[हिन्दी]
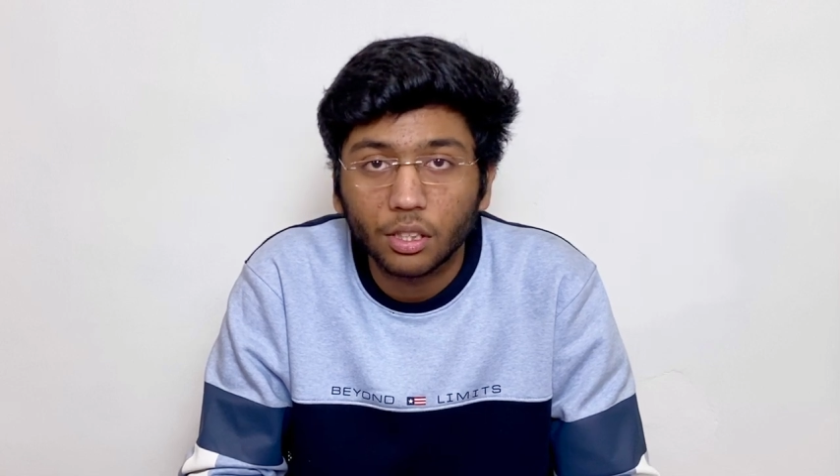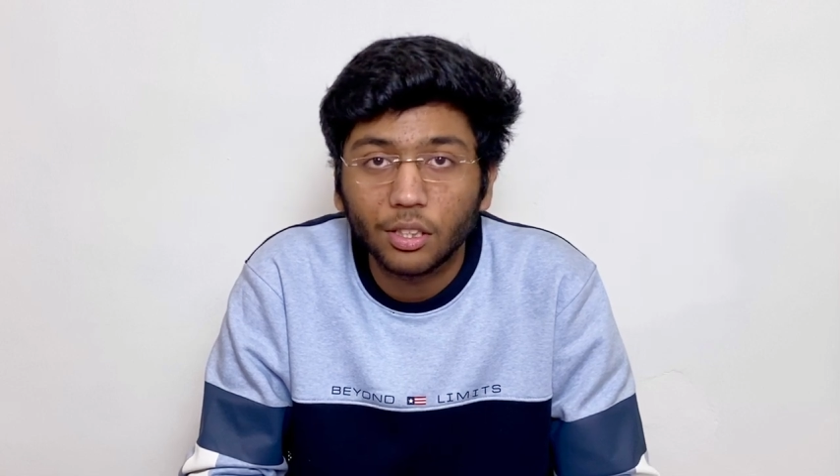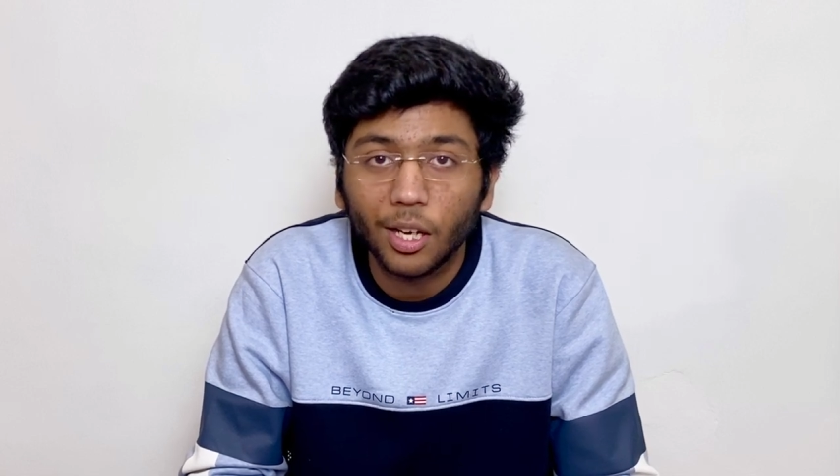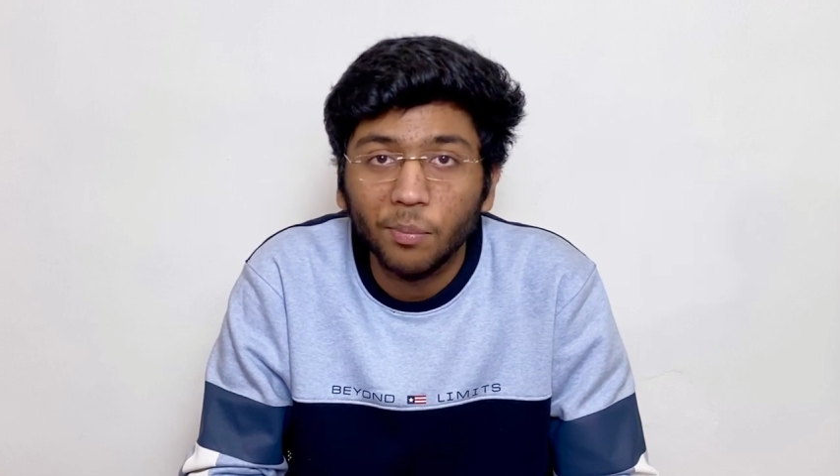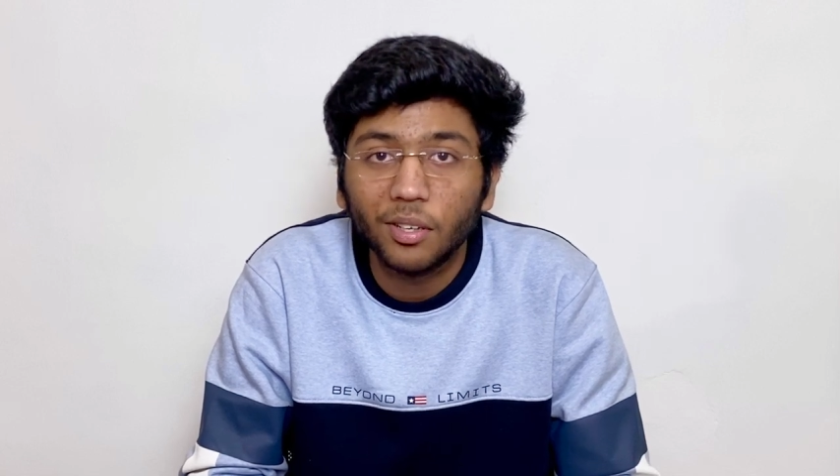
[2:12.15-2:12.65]

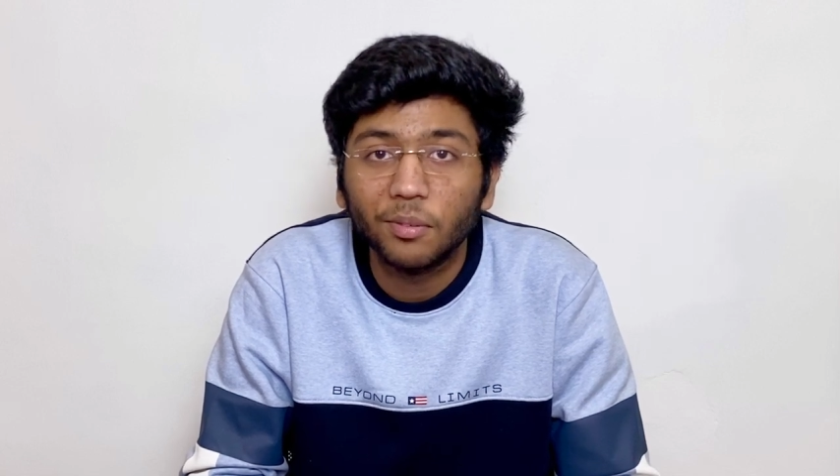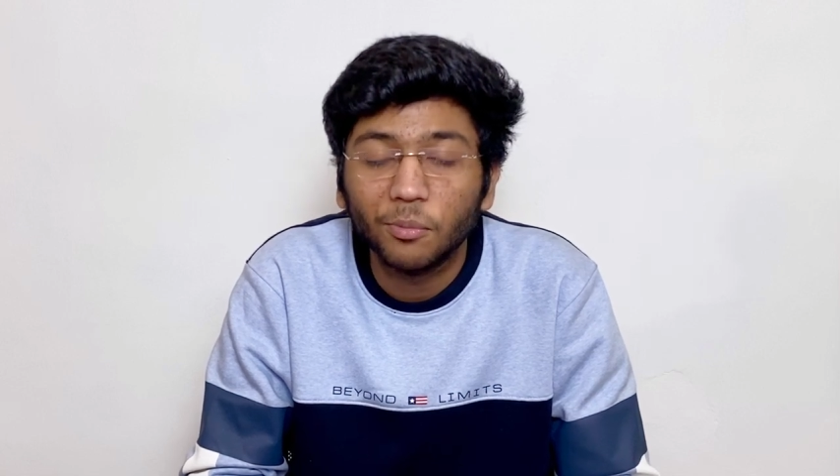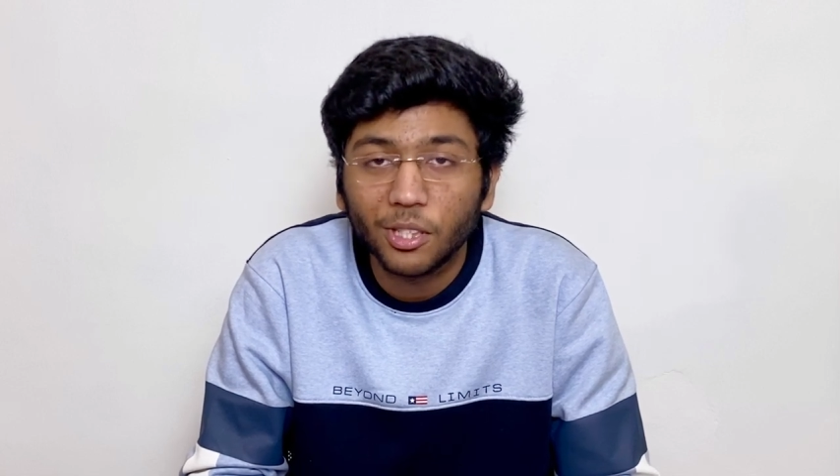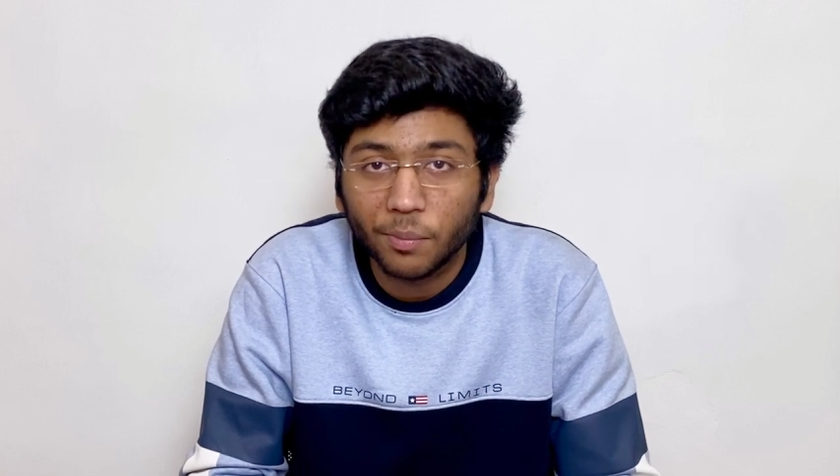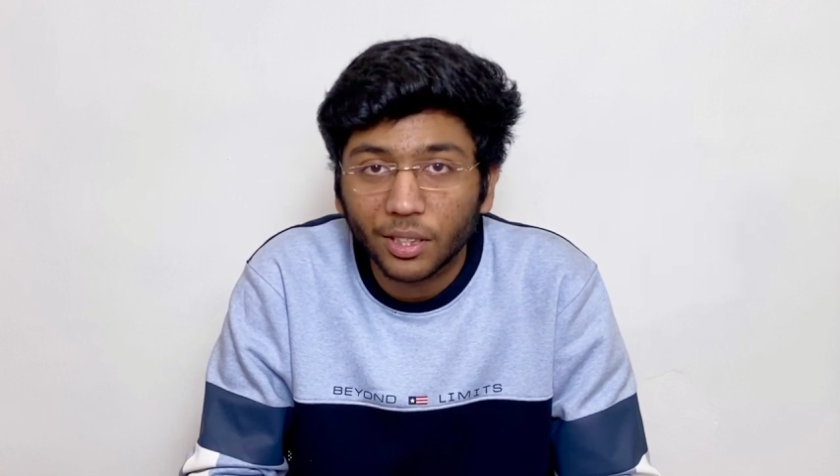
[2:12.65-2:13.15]
तब
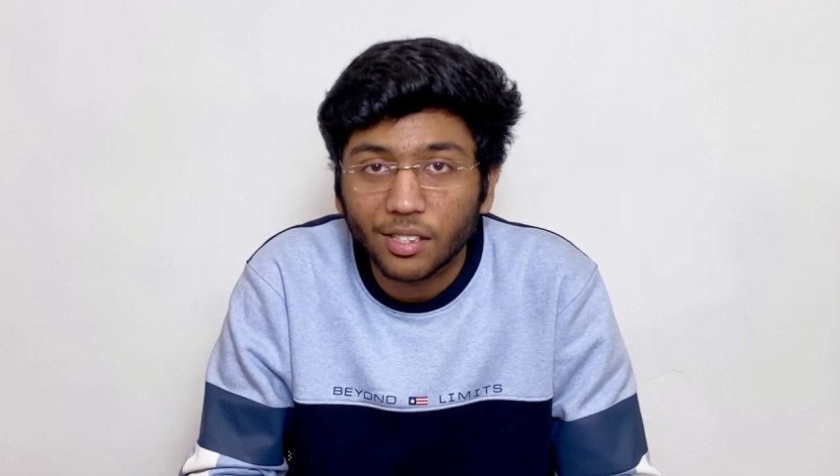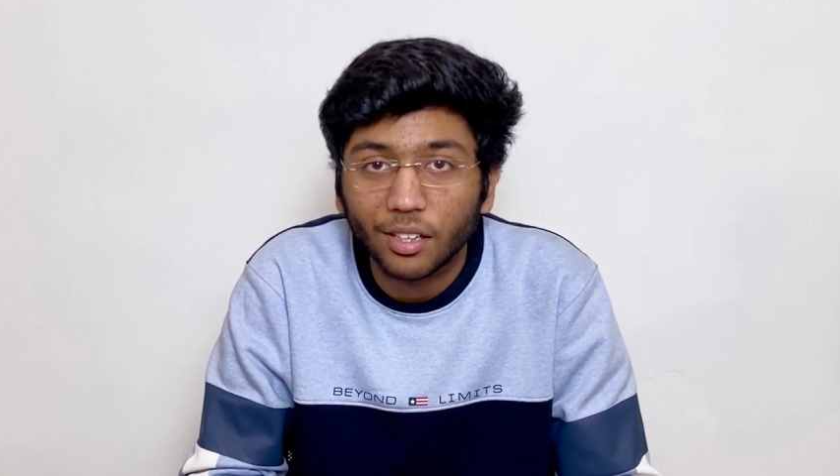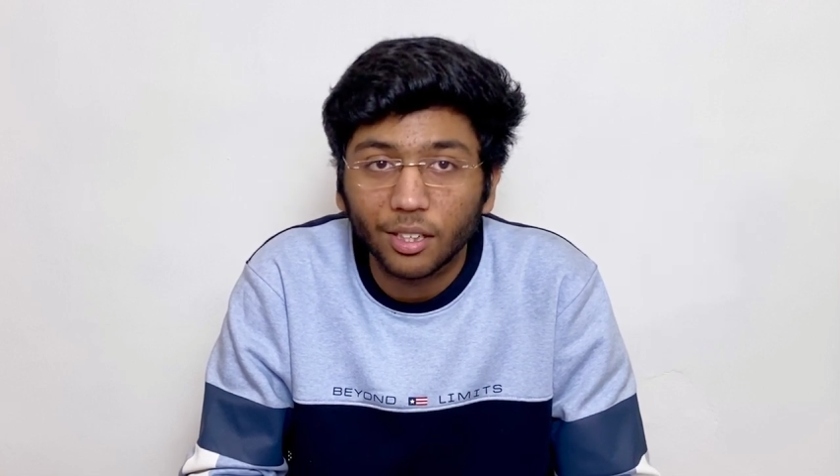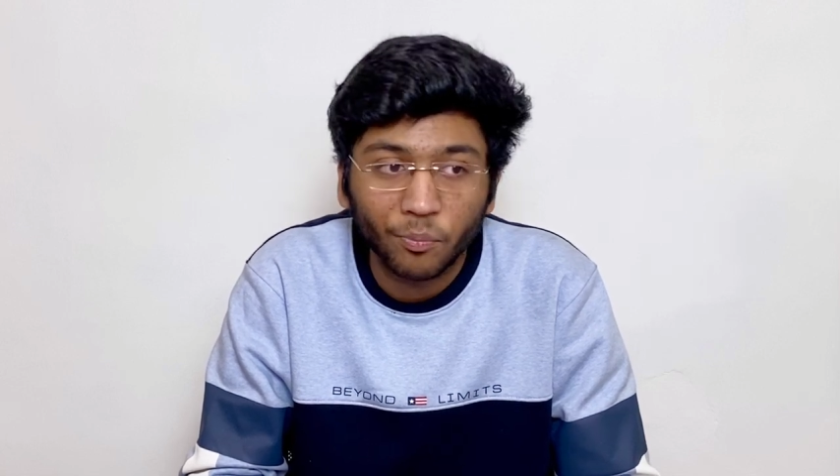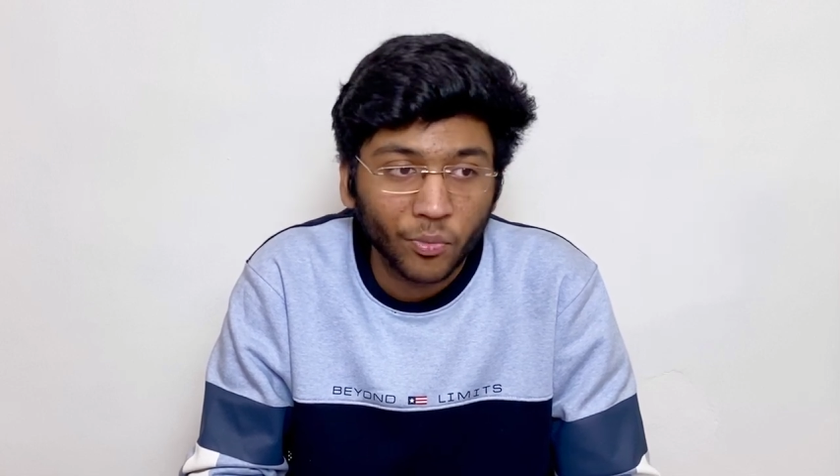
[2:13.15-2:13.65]
मुझे पता चला